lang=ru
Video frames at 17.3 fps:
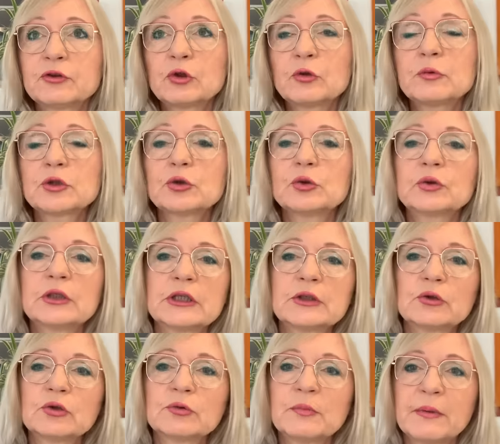том, что на
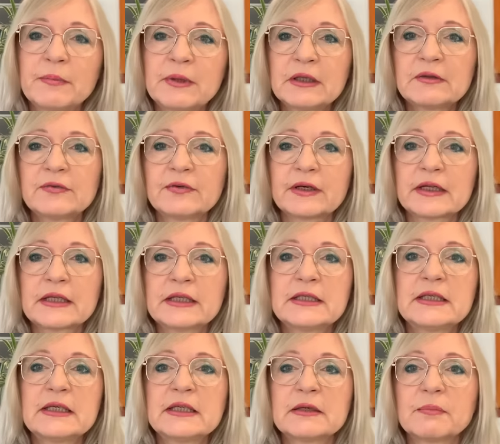тот момент в
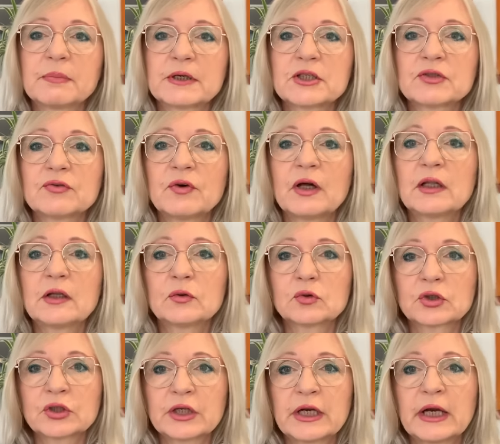Аргентине проживало
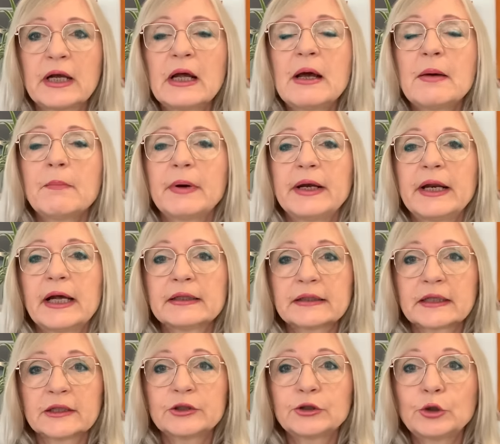уже
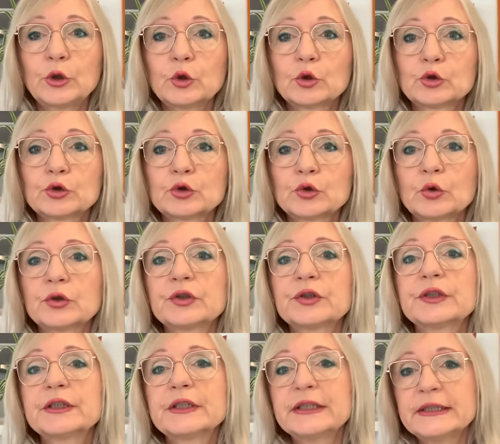порядка 300
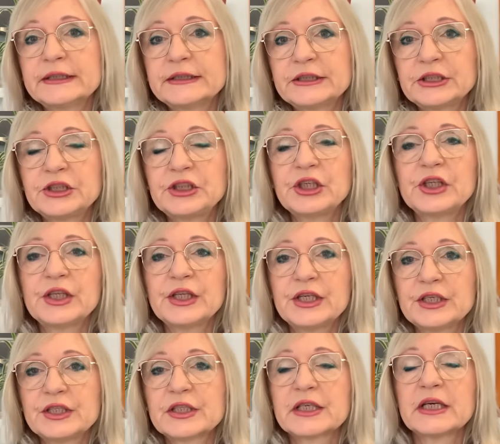тысяч
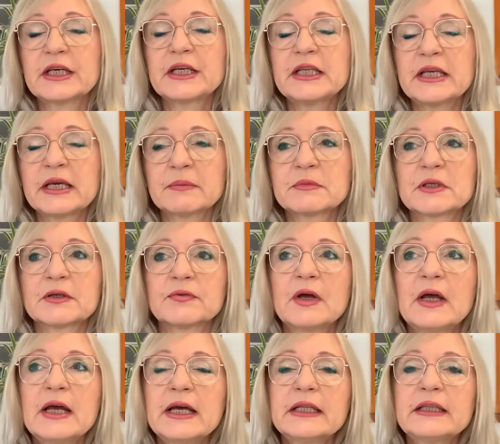этнических немцев.
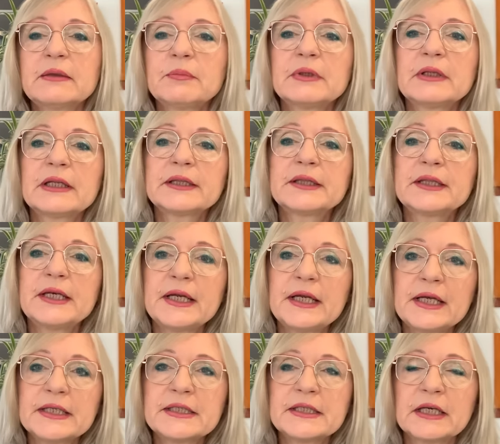Это была
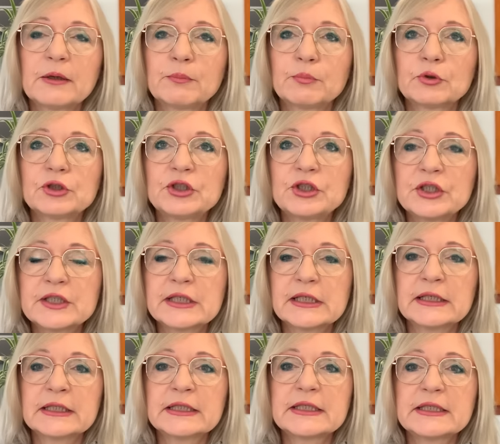третья по
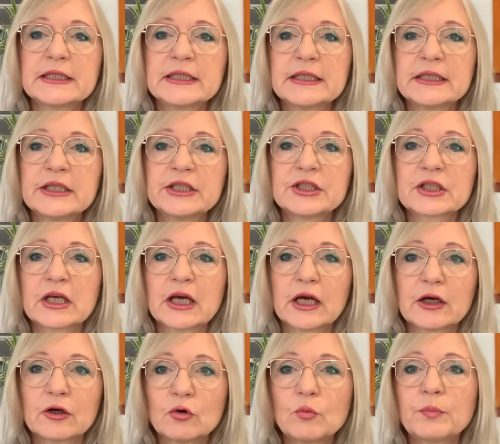численности
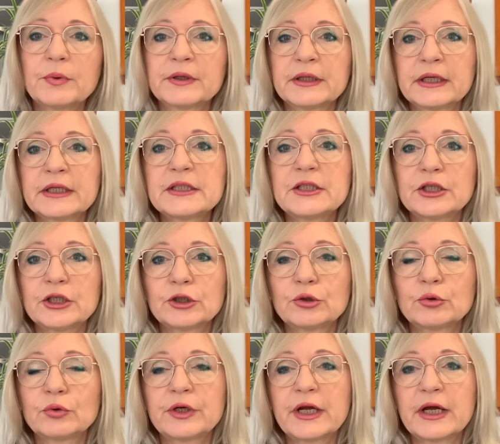этническая группа на
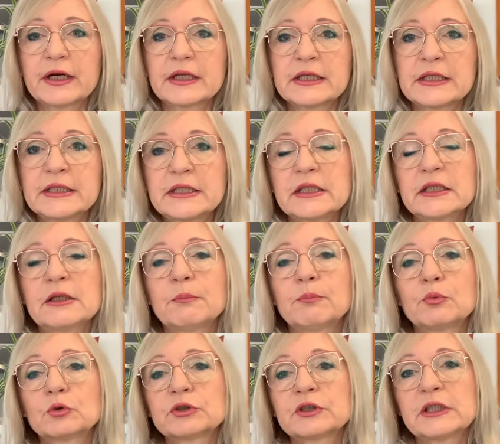территории Аргентины
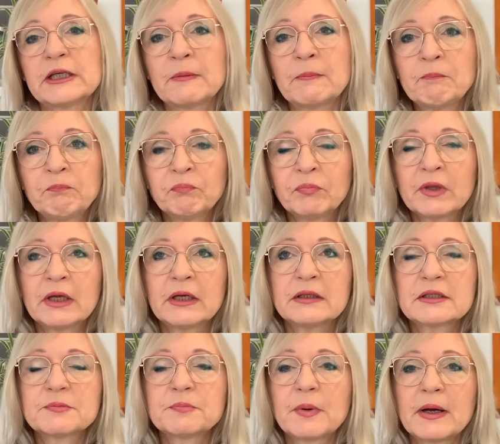после
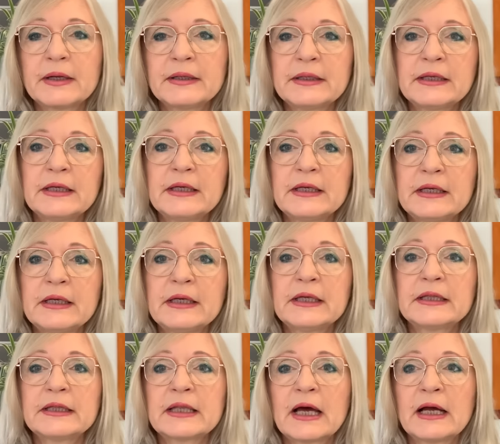Испании
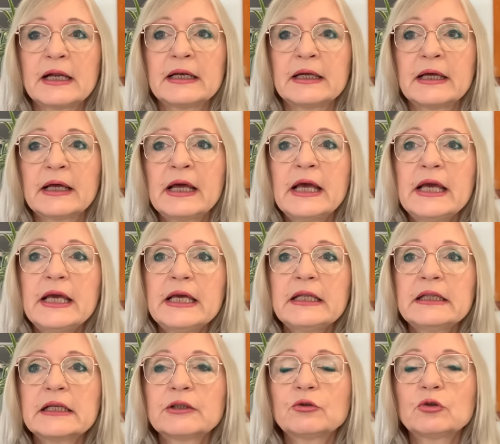и Италии.
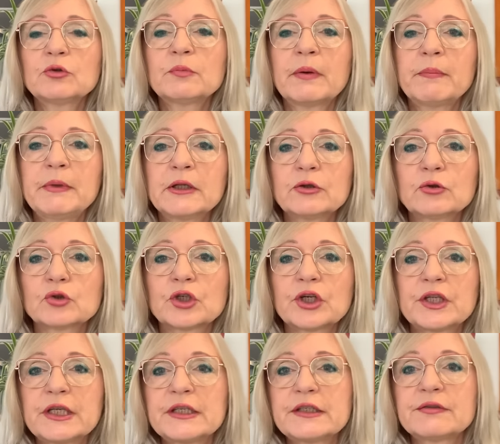И на тот момент уже
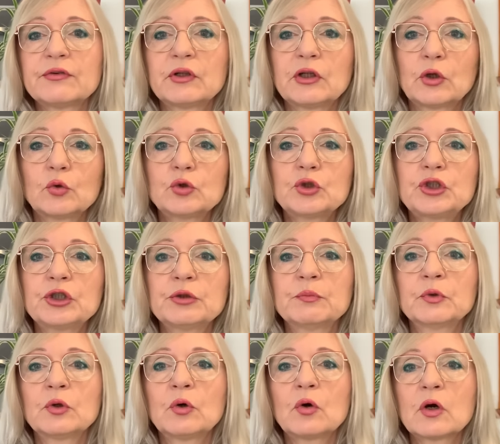действовало очень
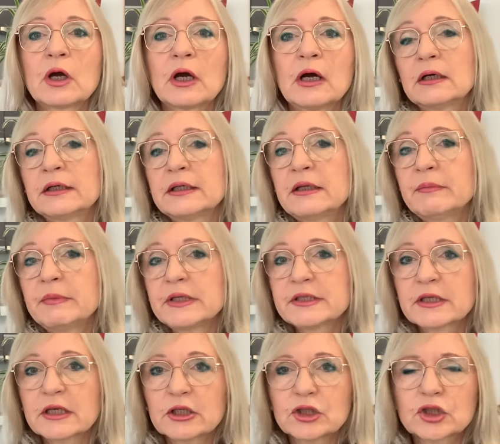много
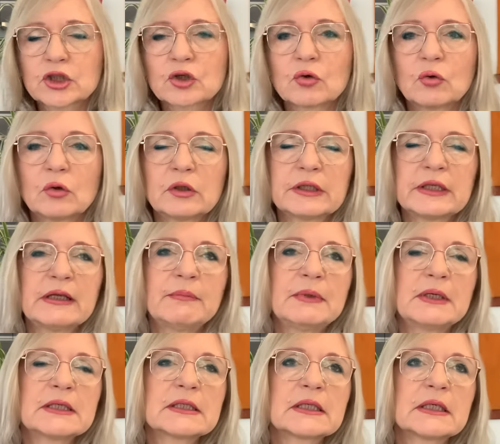немецких школ,
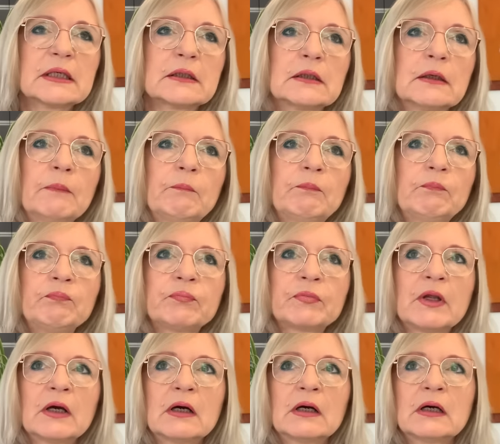немецких
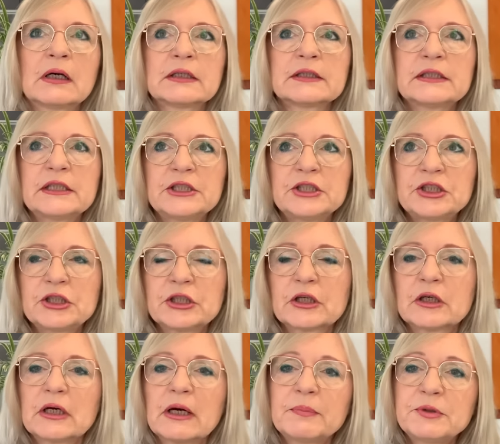а,
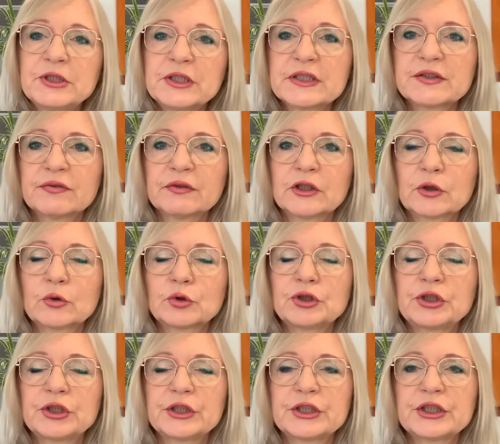различных общественных
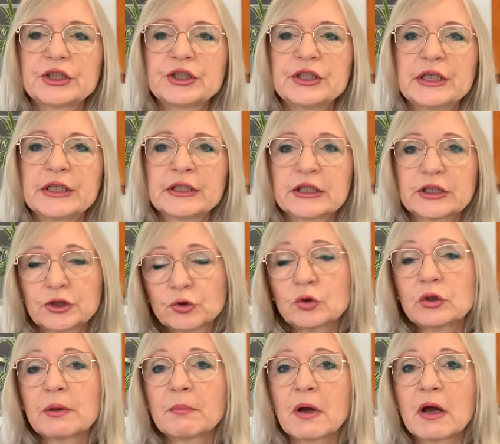учреждений. Да
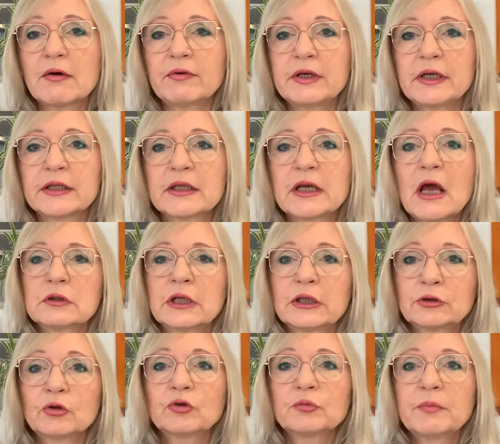что там говорить, на
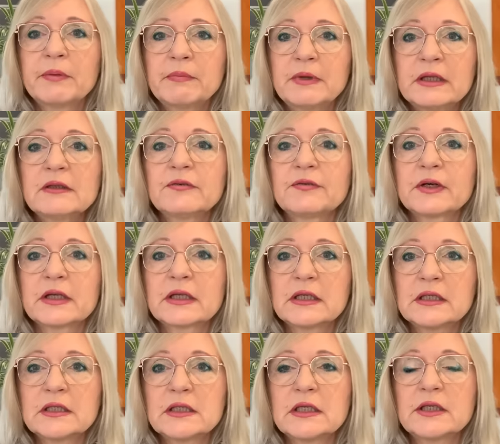тот момент в
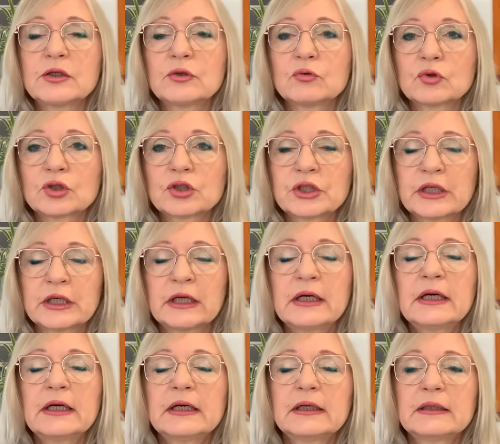Аргентине
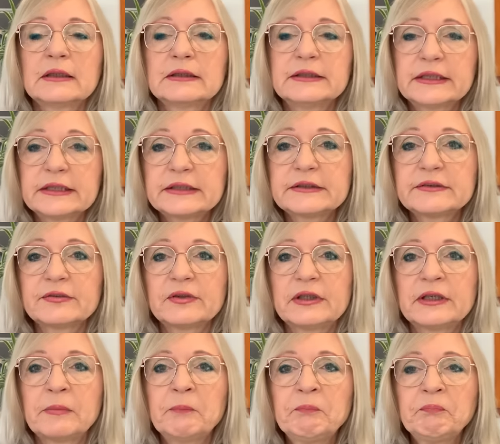уже а,
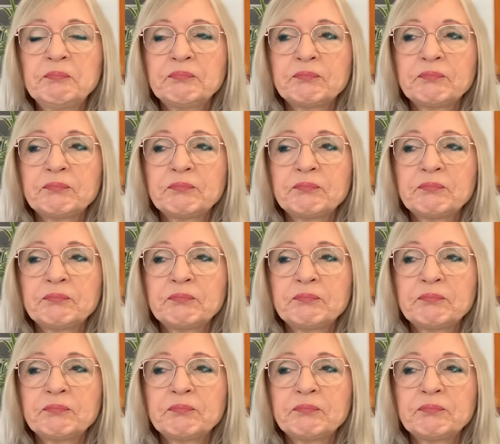действовали